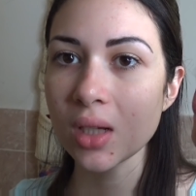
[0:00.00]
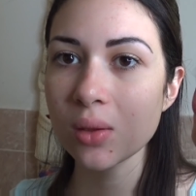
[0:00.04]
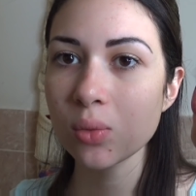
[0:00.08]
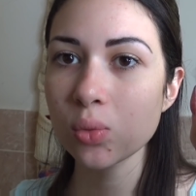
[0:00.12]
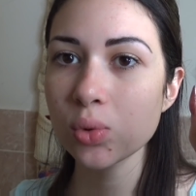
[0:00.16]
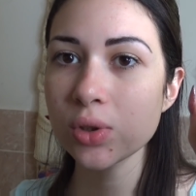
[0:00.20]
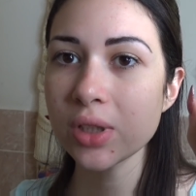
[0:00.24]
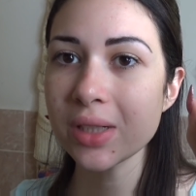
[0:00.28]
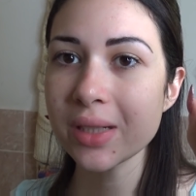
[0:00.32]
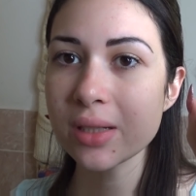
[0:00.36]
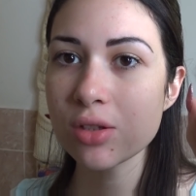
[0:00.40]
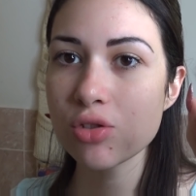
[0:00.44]

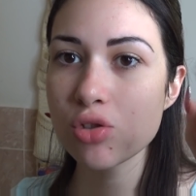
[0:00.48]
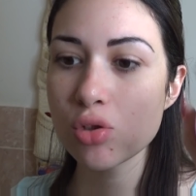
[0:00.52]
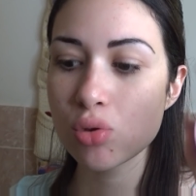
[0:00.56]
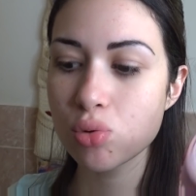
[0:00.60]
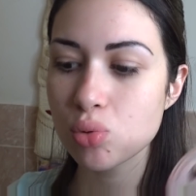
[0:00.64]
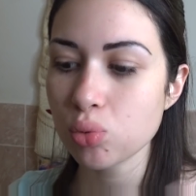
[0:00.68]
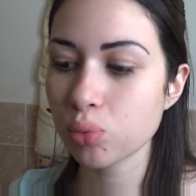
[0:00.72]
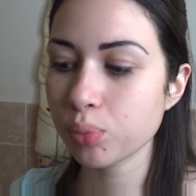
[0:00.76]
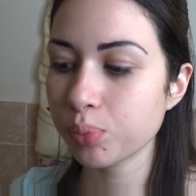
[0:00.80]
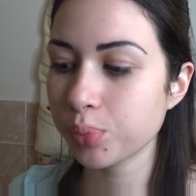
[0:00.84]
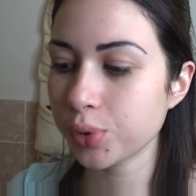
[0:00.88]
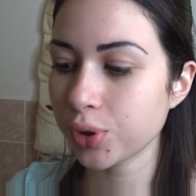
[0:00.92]
utilizzo
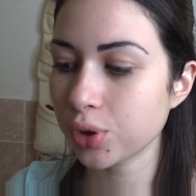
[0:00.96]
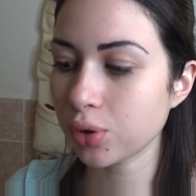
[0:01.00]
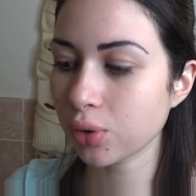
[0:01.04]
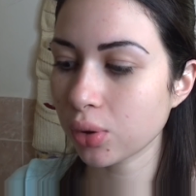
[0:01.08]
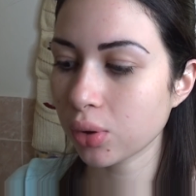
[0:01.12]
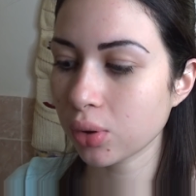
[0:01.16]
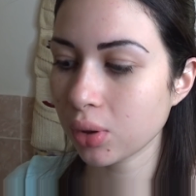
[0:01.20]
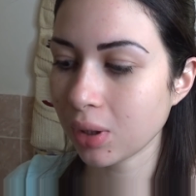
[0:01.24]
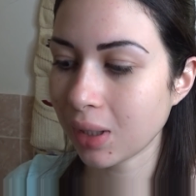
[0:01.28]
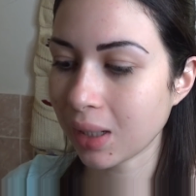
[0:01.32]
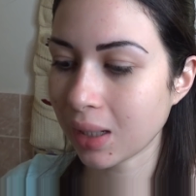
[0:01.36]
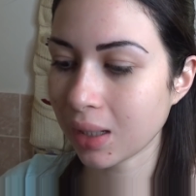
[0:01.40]

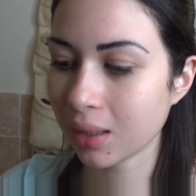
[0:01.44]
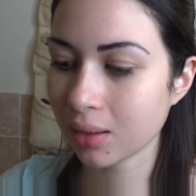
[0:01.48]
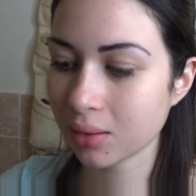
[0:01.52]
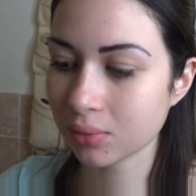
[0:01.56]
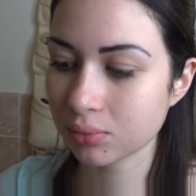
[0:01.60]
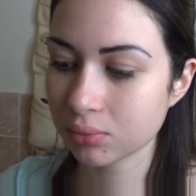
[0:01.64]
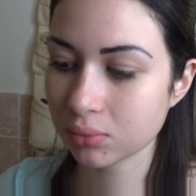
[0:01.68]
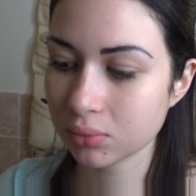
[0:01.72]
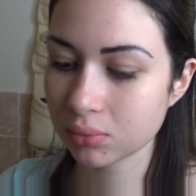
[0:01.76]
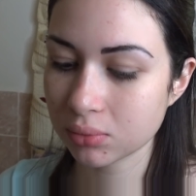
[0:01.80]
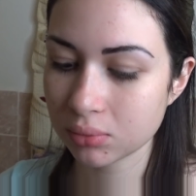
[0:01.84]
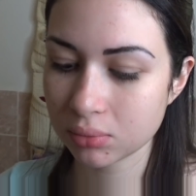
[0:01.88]
subito la,
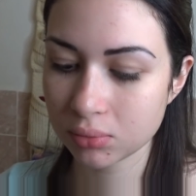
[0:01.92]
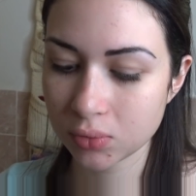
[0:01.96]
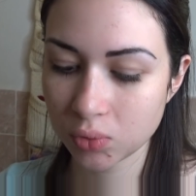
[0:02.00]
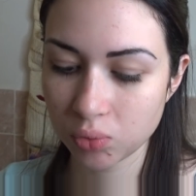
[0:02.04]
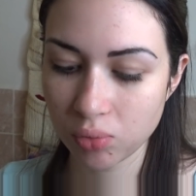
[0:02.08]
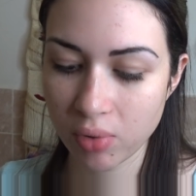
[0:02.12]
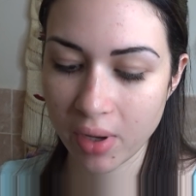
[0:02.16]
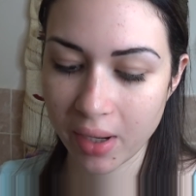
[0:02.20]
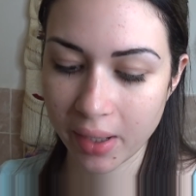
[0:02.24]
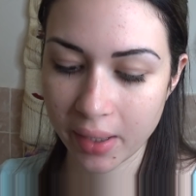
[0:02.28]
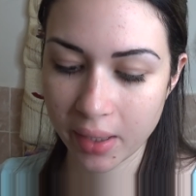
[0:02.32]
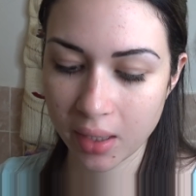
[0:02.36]
mm,
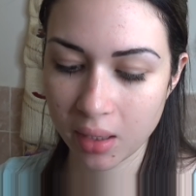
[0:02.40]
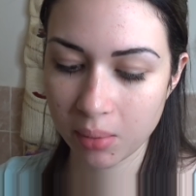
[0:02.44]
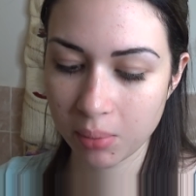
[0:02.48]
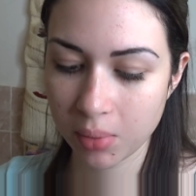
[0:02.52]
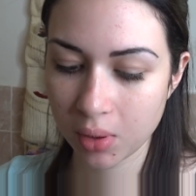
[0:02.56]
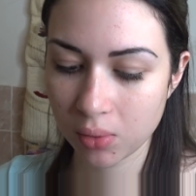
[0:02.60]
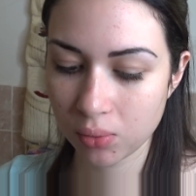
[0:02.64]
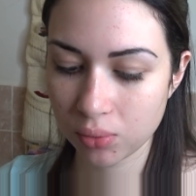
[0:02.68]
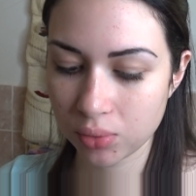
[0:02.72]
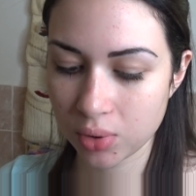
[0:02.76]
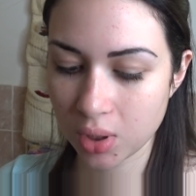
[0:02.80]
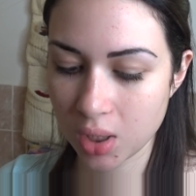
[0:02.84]
una
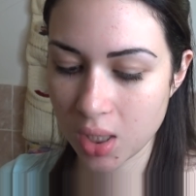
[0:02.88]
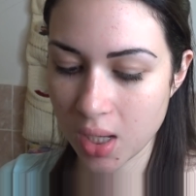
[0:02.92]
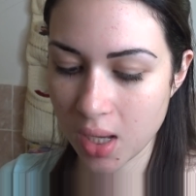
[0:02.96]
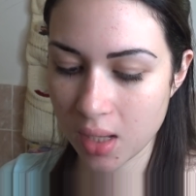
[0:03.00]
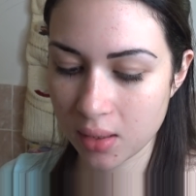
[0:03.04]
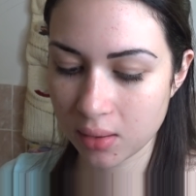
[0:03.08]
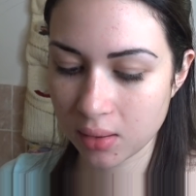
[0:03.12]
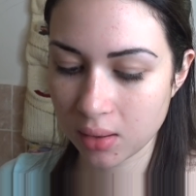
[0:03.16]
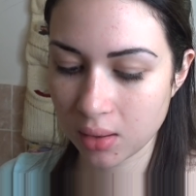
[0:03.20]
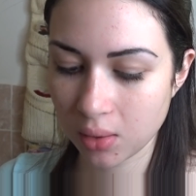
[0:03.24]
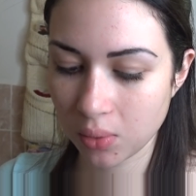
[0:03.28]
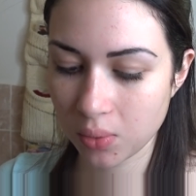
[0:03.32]
crema
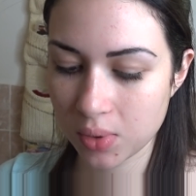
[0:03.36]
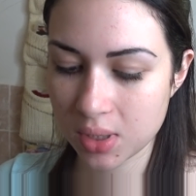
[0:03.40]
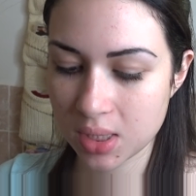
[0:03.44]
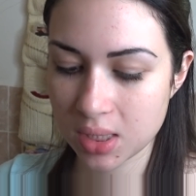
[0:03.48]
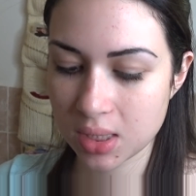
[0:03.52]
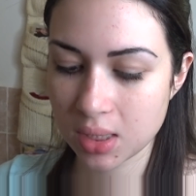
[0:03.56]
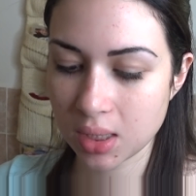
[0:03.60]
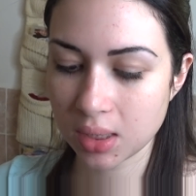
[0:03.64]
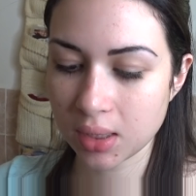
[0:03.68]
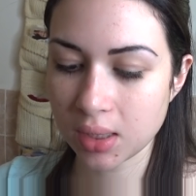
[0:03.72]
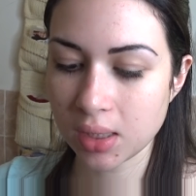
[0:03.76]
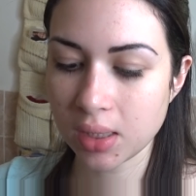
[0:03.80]
nutriente,
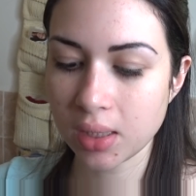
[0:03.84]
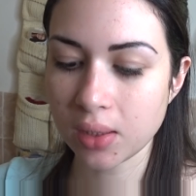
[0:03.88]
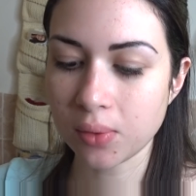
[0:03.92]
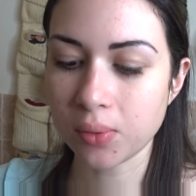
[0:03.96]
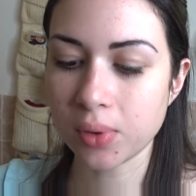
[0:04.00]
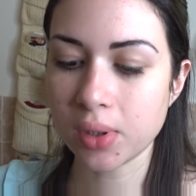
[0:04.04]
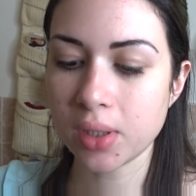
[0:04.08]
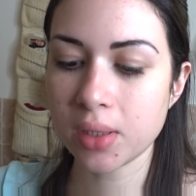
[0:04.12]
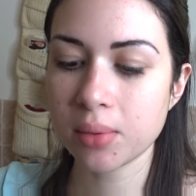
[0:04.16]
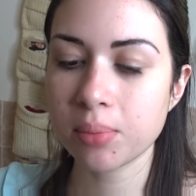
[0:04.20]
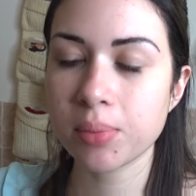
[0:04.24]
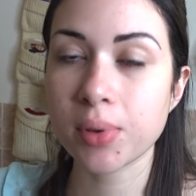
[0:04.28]
questa
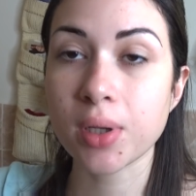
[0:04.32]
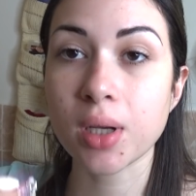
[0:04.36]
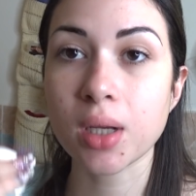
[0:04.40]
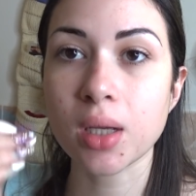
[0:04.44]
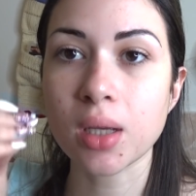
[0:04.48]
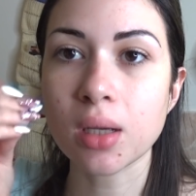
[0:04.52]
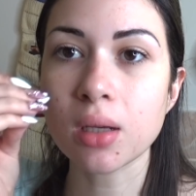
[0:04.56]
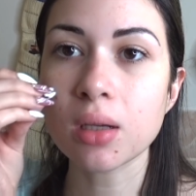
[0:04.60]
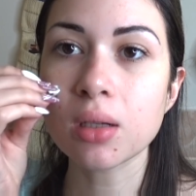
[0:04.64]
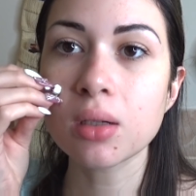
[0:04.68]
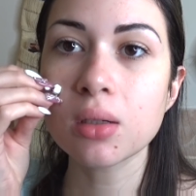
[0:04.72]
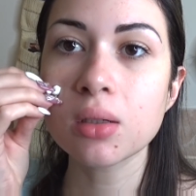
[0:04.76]
dell'Equilibra
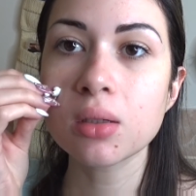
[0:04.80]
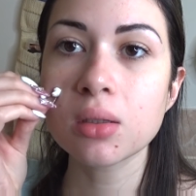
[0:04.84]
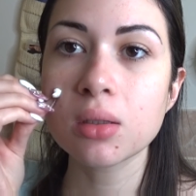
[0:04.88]
che